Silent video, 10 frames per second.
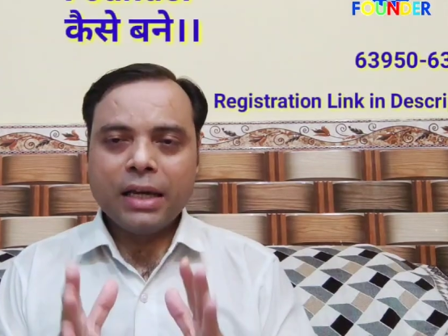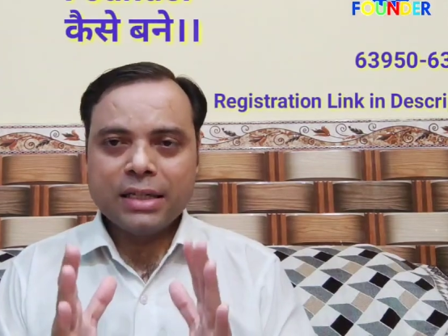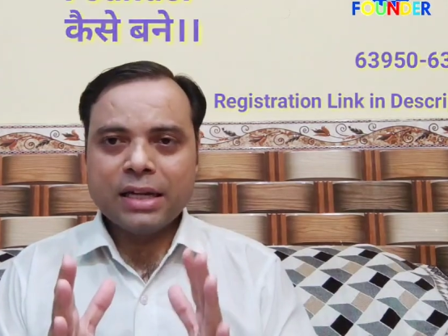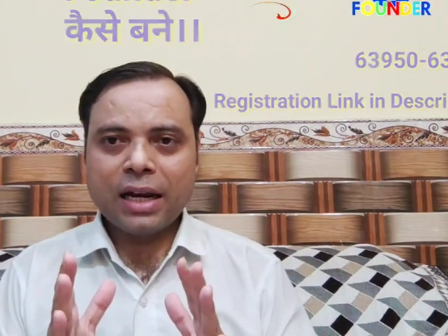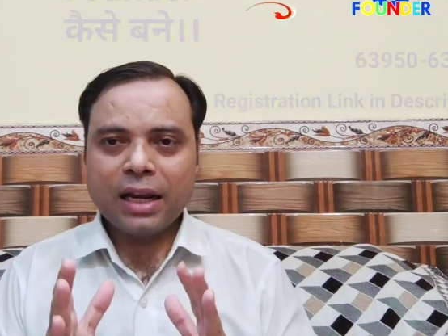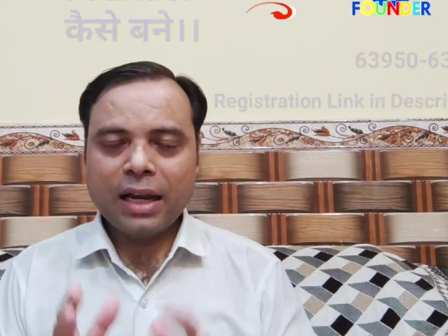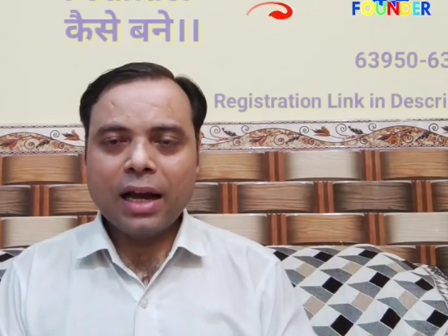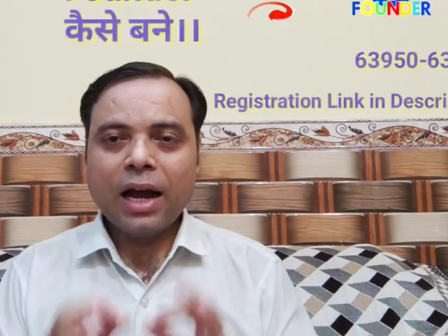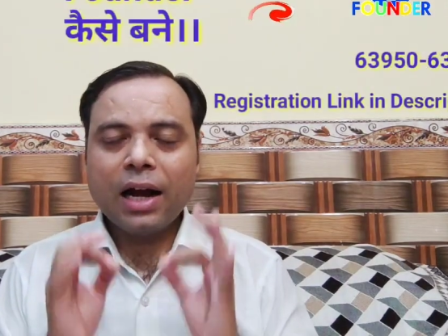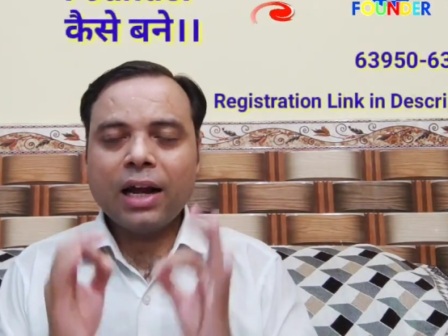की जा रही
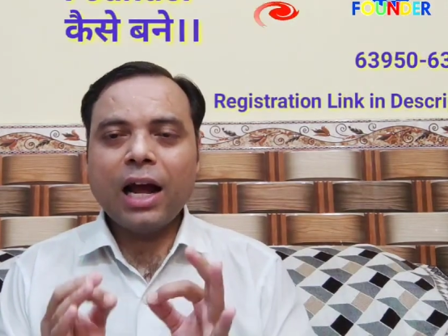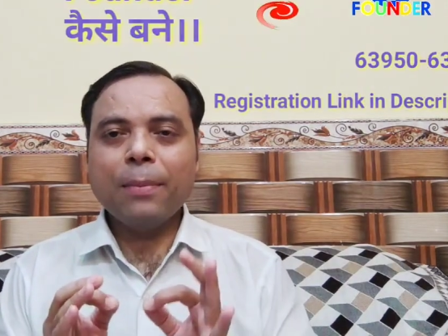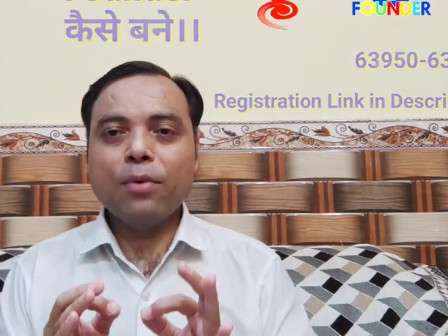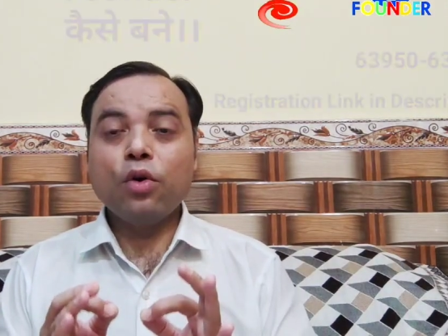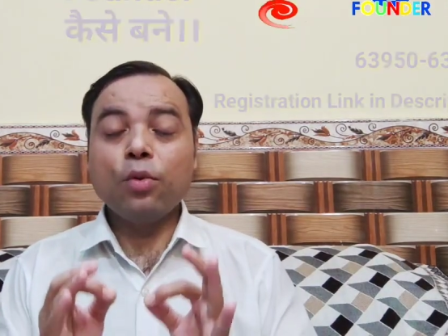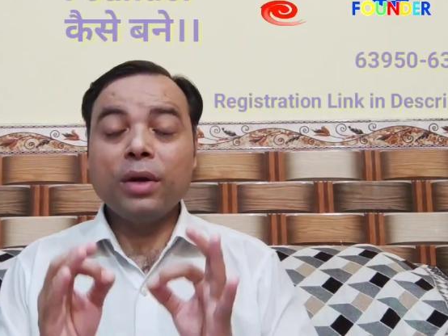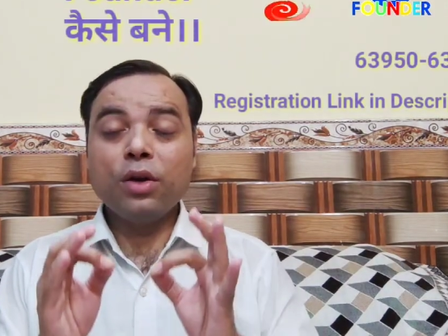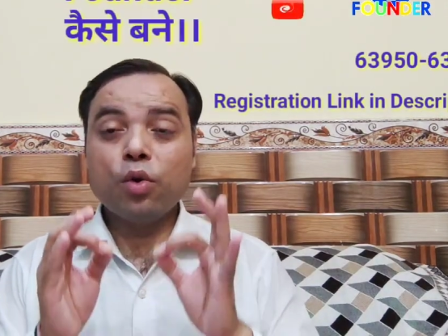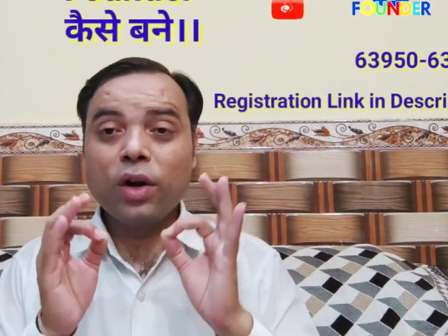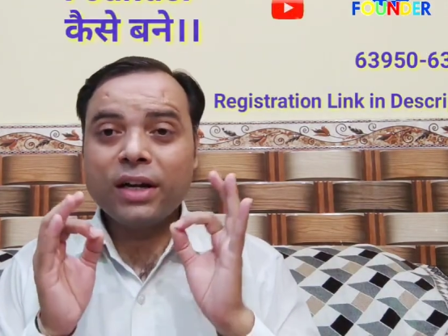है अगर आपको भी
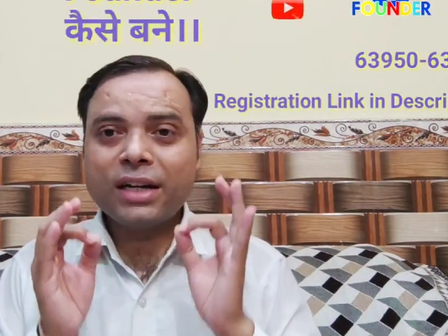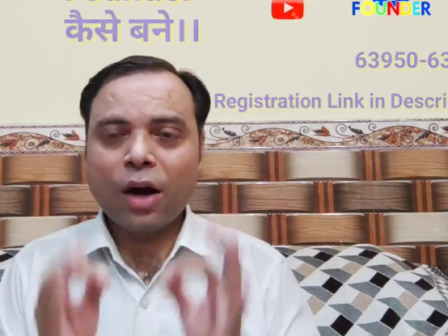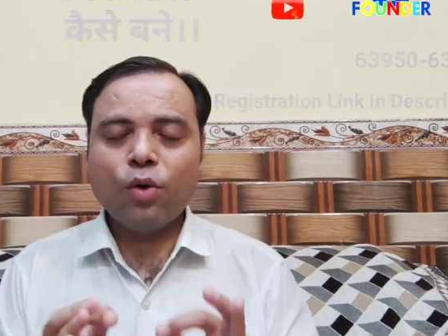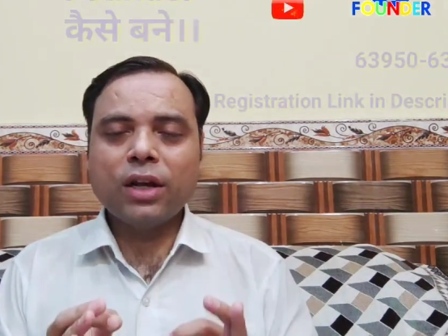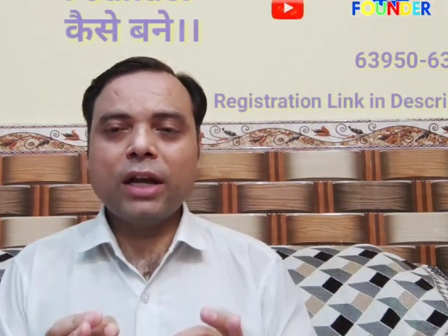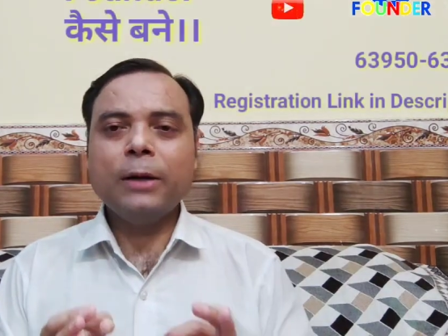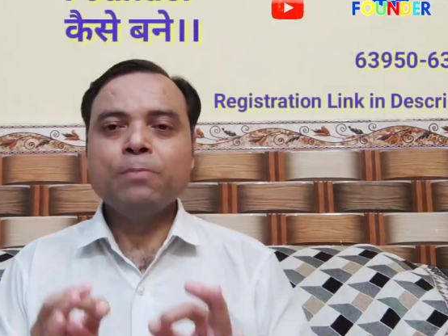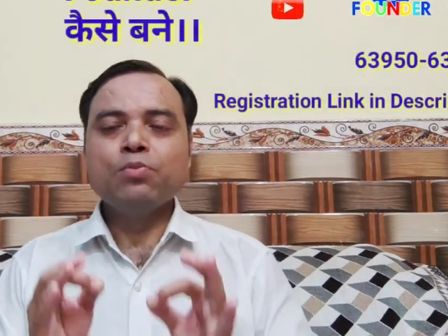कोई डाउट है